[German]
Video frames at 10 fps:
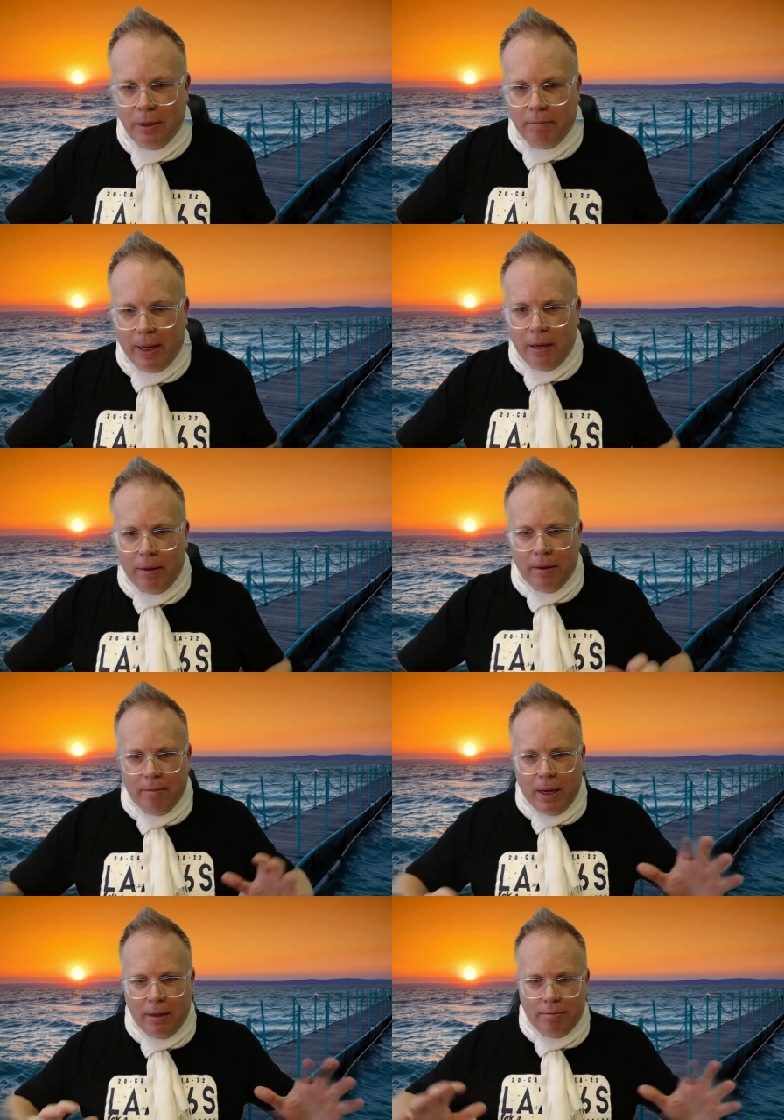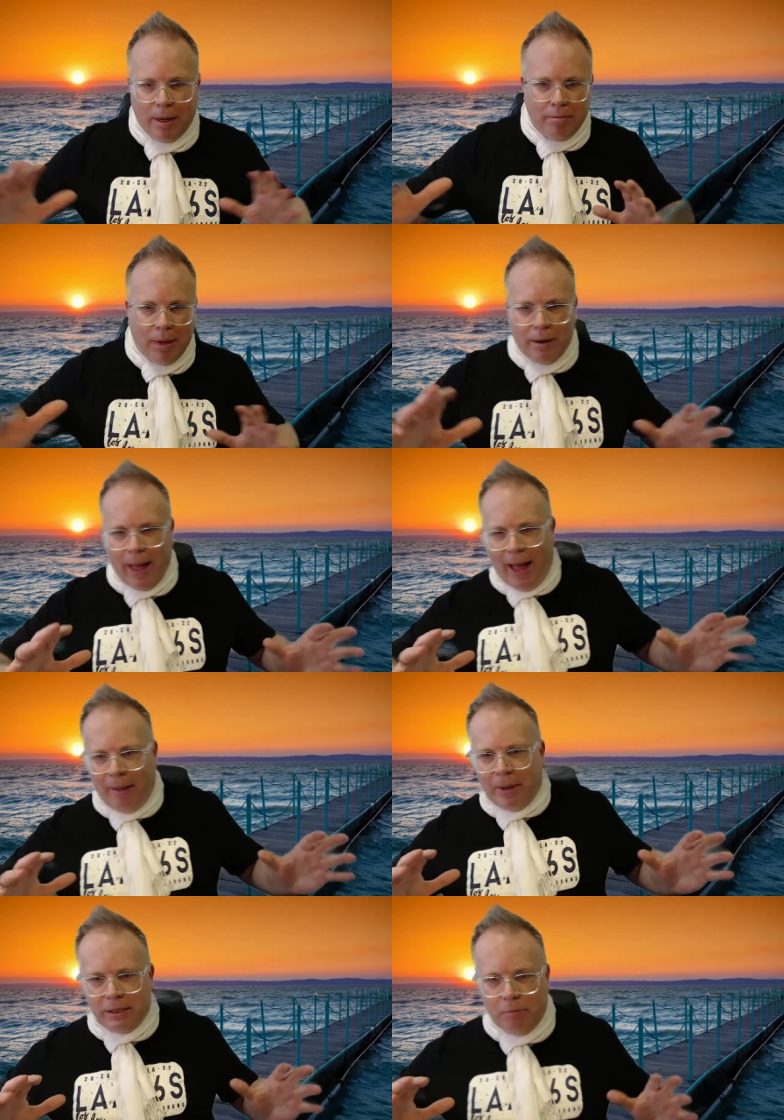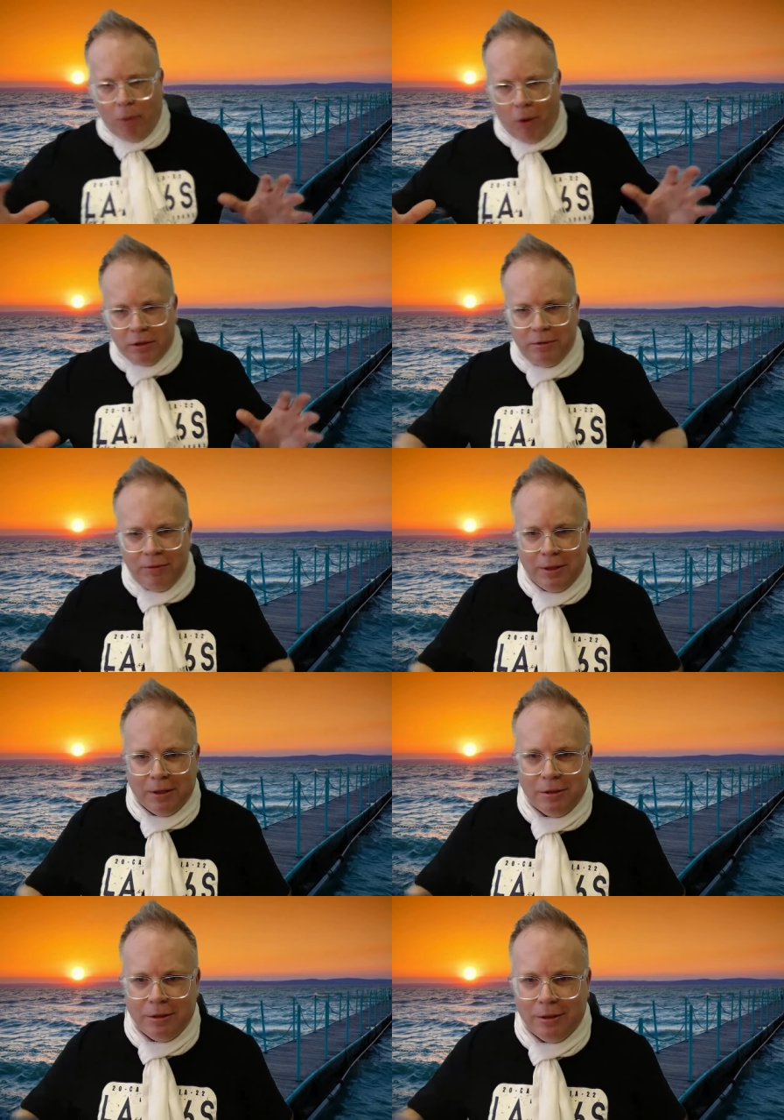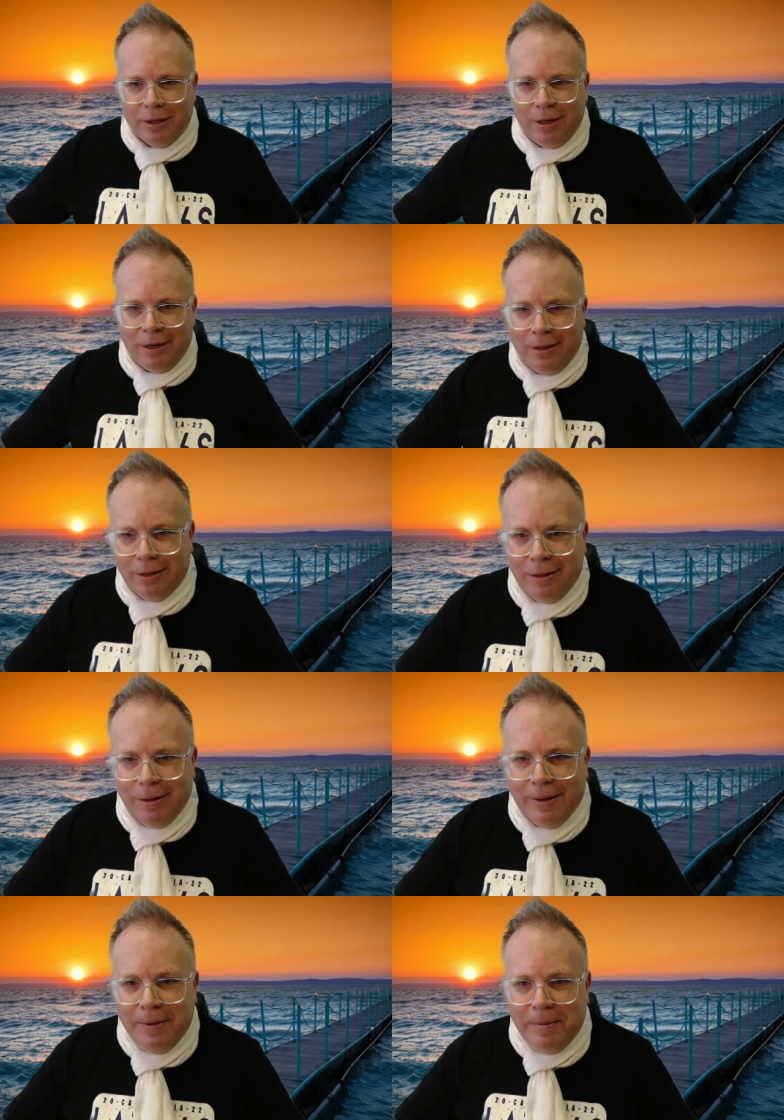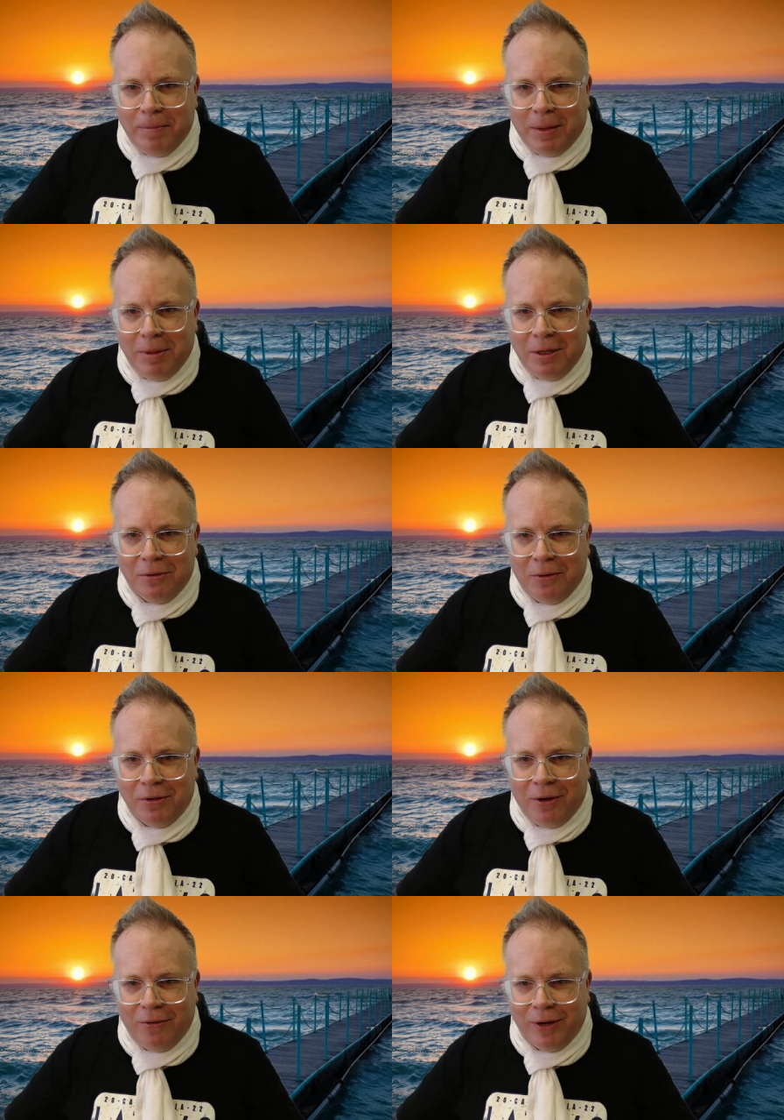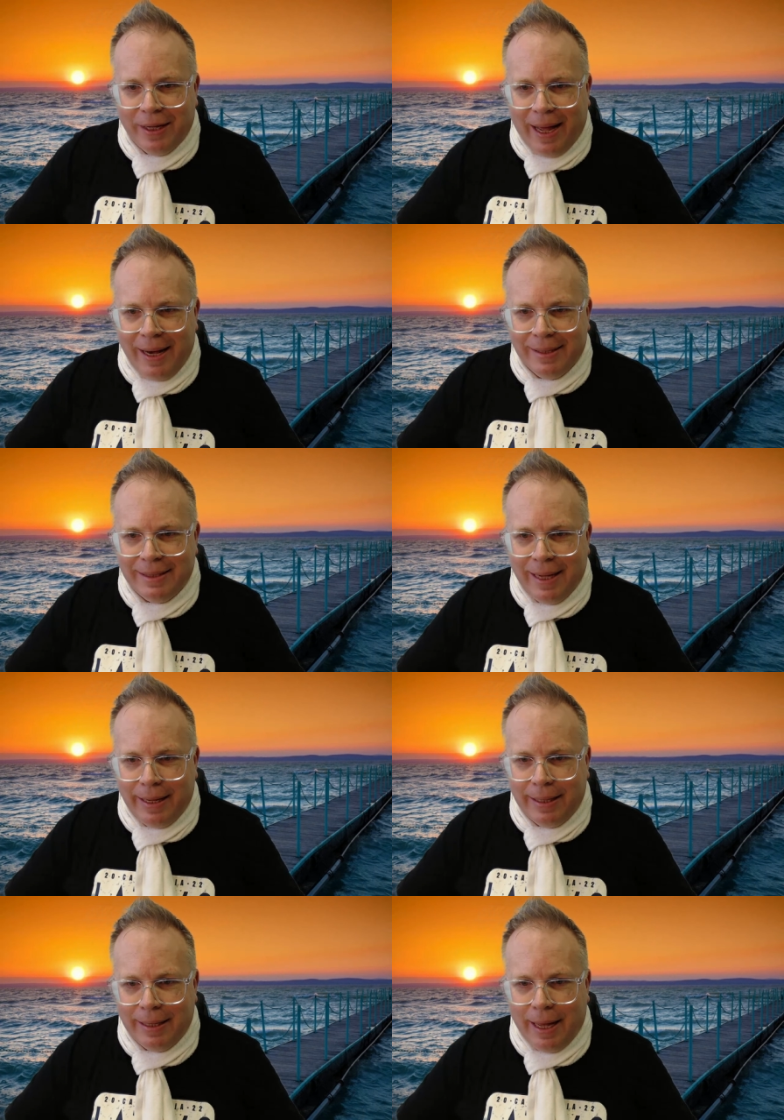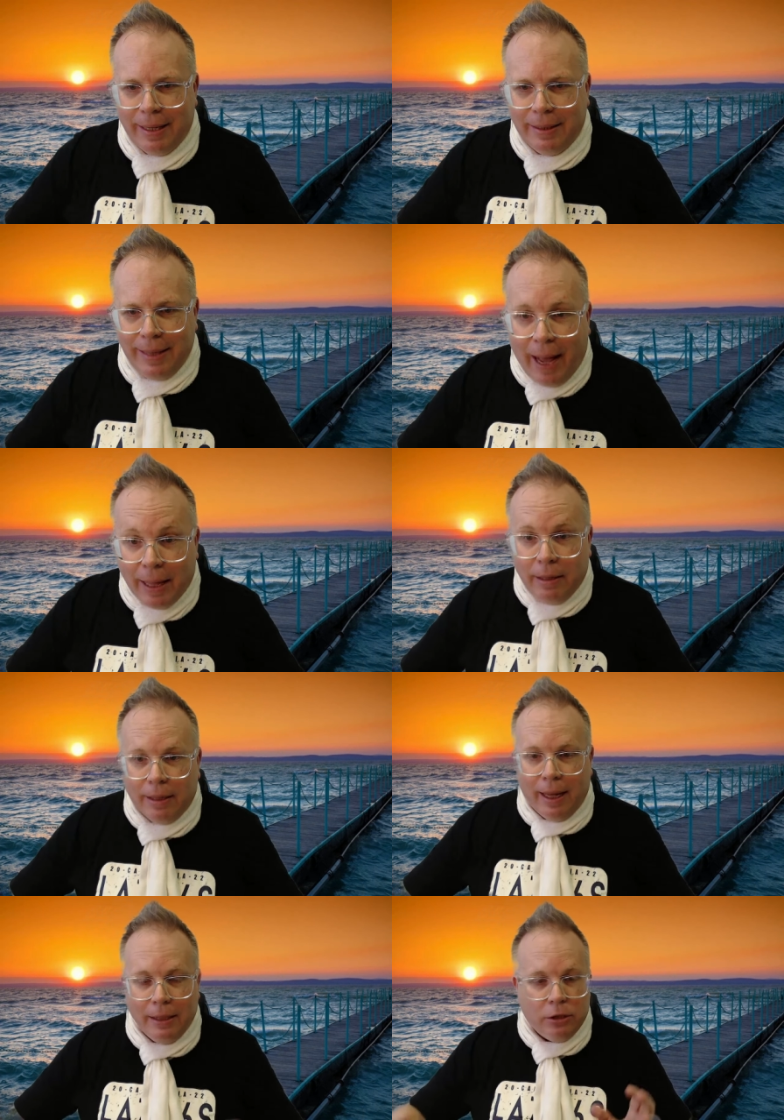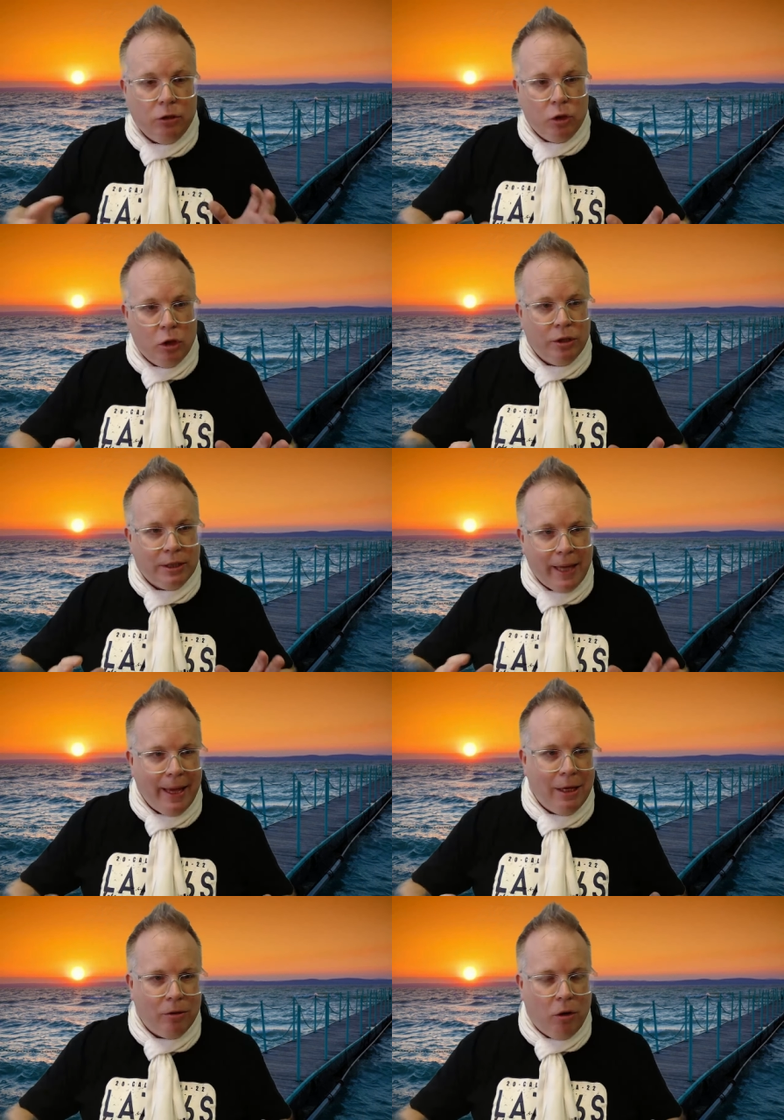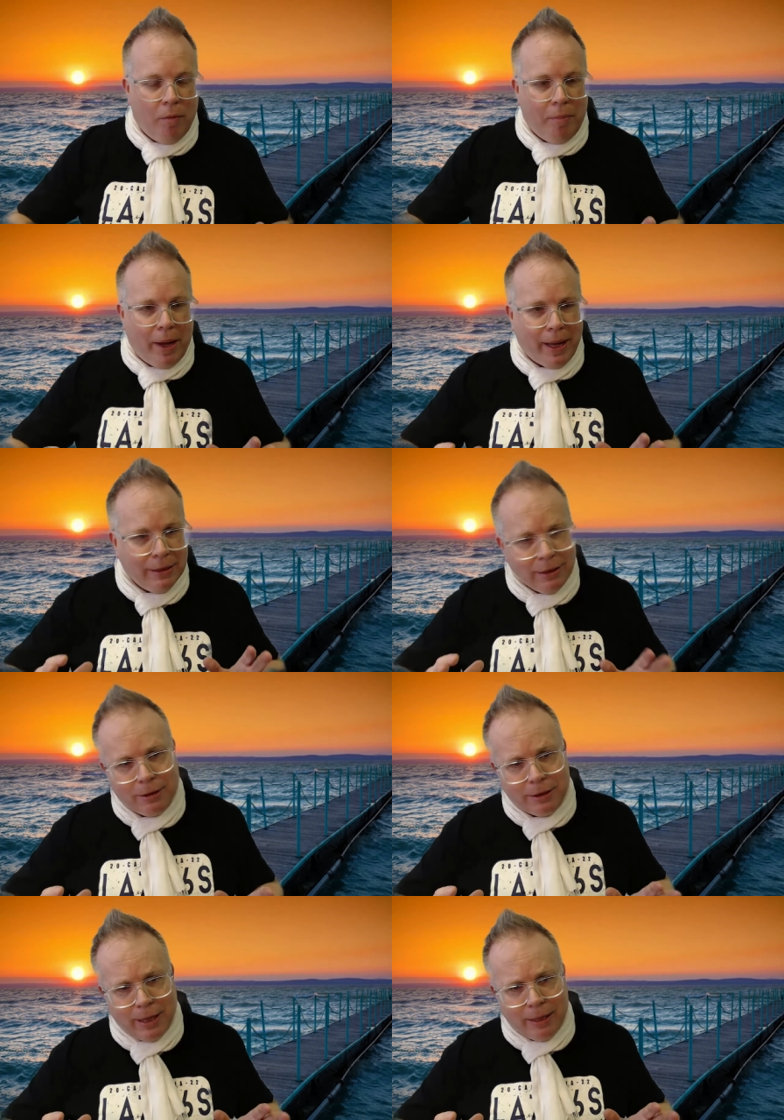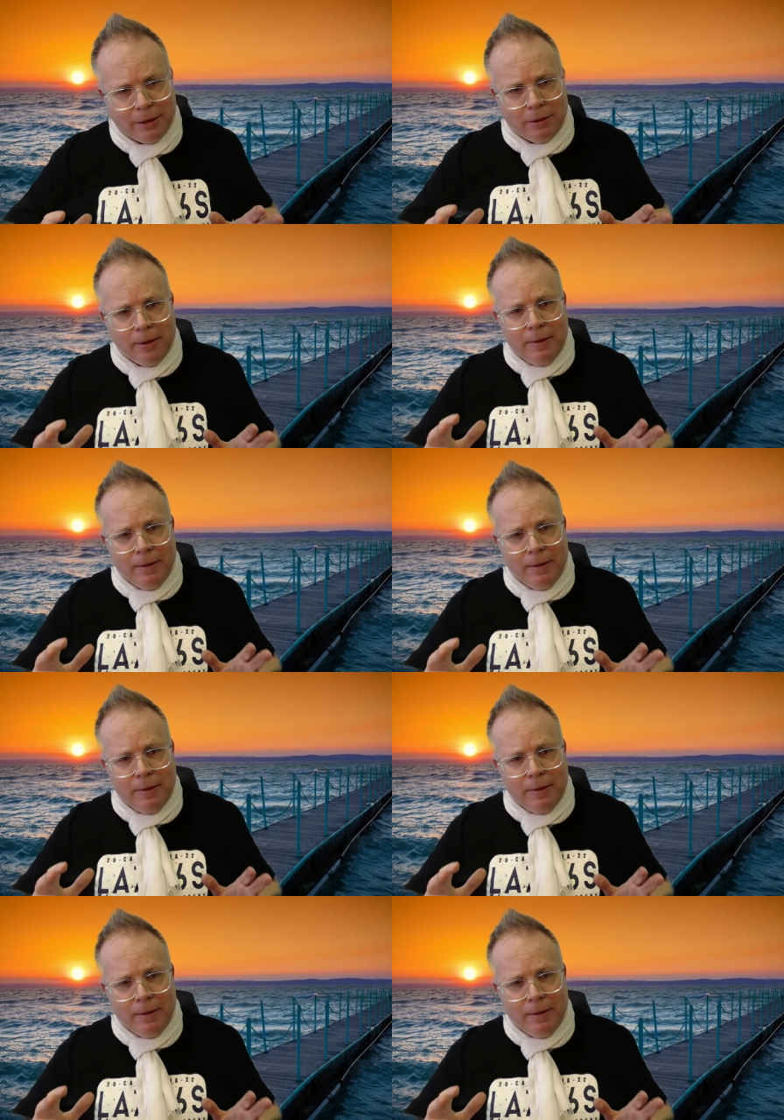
meine, mein, mein, mein Arbeitsboard hier wieder richtig generiere, damit ich euch auch wirklich alles zeigen kann. Ja, ganz zum Schluss zeige ich euch noch ein paar ganz interessante